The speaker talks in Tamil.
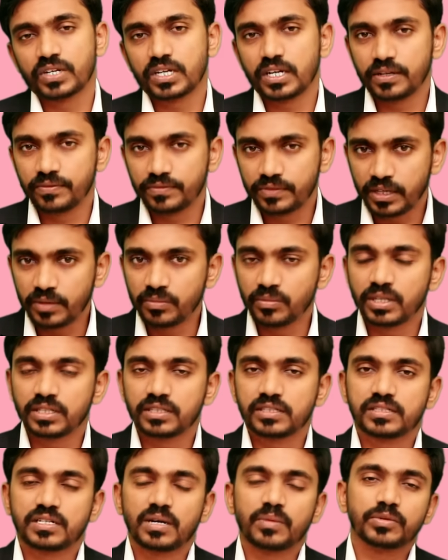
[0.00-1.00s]
லைஃப் டைம்
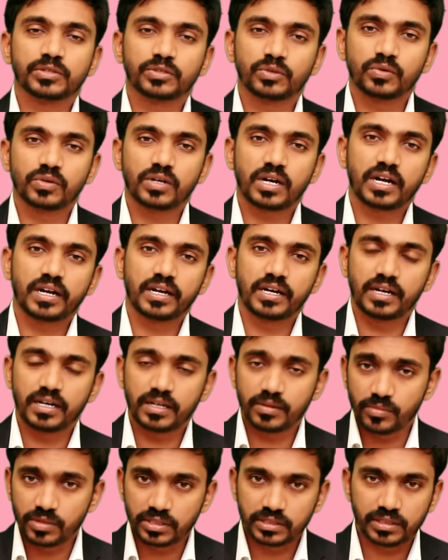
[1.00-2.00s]
மாத்திரை சாப்பிட சொல்கிறாங்க
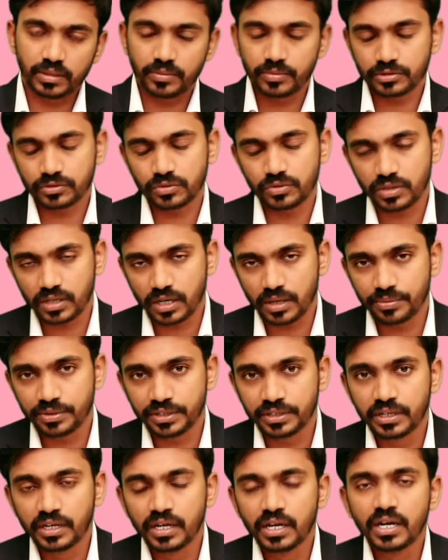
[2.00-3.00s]
ஆறு மாதம் சாப்பிட சொல்கிறாங்க
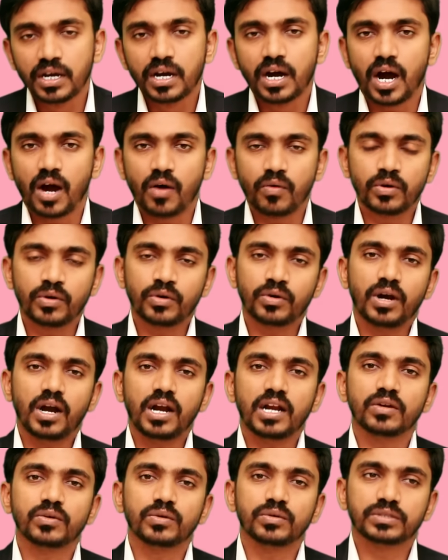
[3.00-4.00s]
அப்படின்னு அவ்வளோ
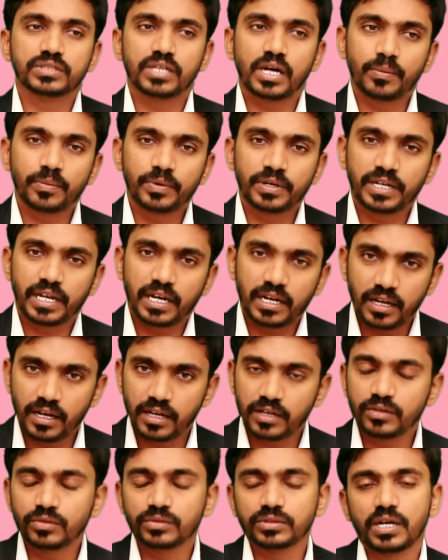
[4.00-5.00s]
கால அளவு சாப்பிட
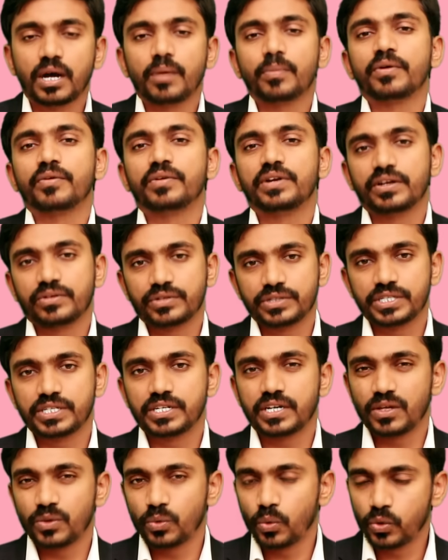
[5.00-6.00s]
எல்லாருக்கும் சாப்பிட வேண்டிய
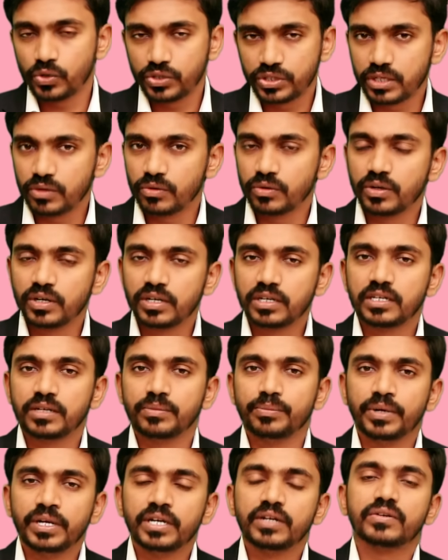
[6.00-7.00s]
அவசியம் இருக்காது ஒரு சிலவங்களுக்கு
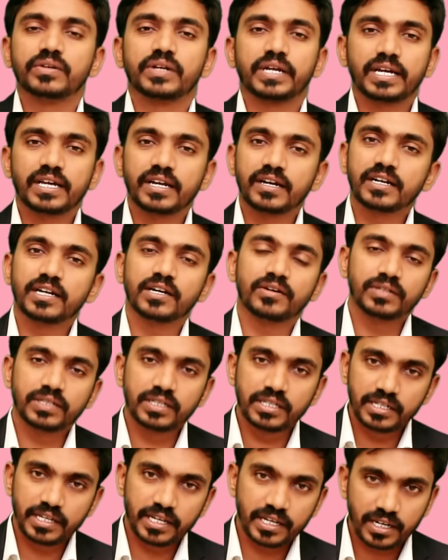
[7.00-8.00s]
மீண்டும் ரெக்கரண்ட்டாக
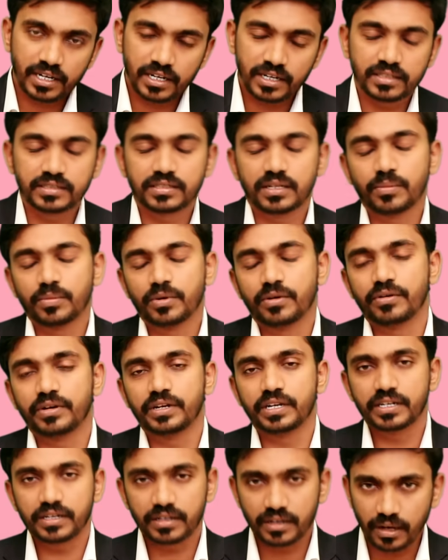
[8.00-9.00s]
வந்துகிட்டே இருக்குன்னா சாப்பிட
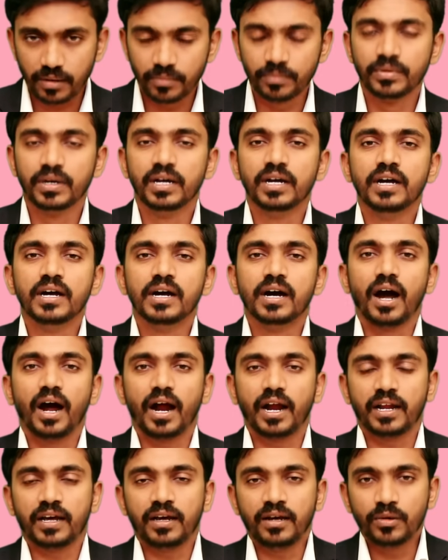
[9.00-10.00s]
வேண்டியிருக்கலாம்
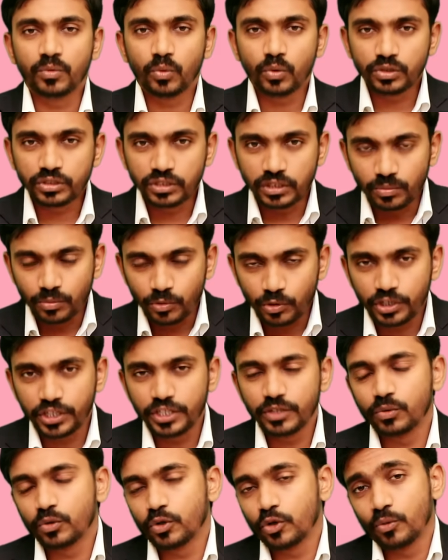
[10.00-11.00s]
ஆனால் ஒரு சில
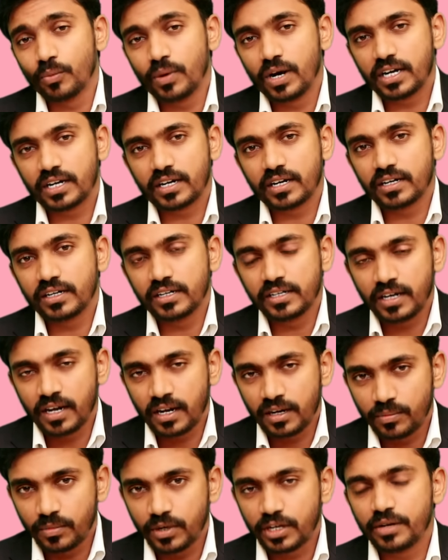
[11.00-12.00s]
முக்கிய உணவு
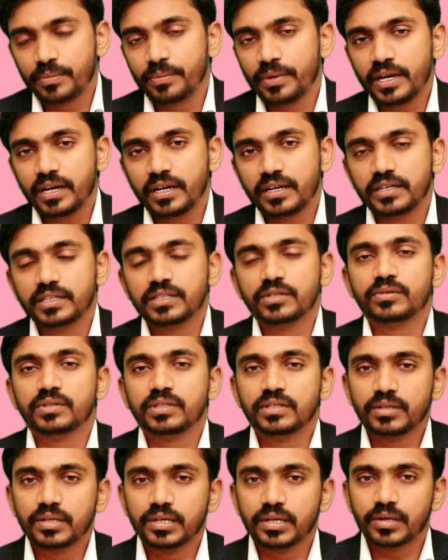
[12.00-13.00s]
மாற்றங்களினால் மட்டுமே இதை
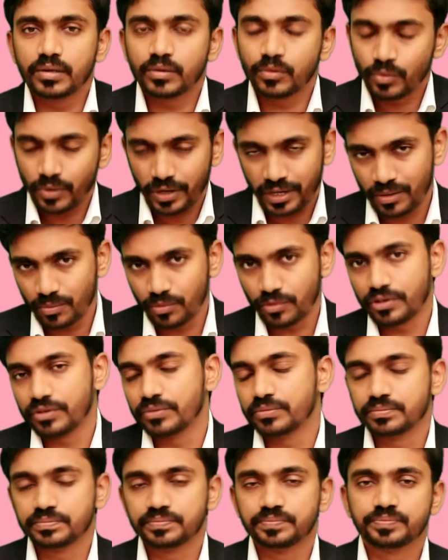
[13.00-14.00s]
வந்து குறைக்க
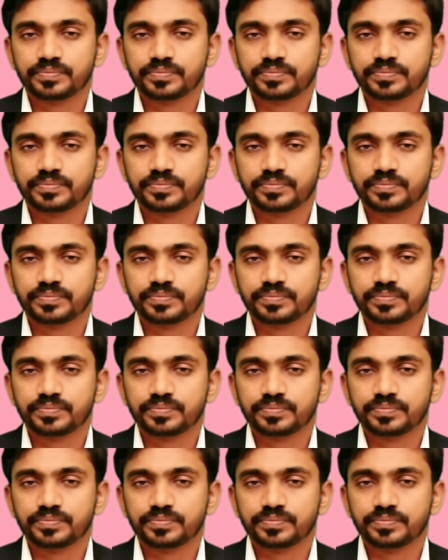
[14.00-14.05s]
முடியும்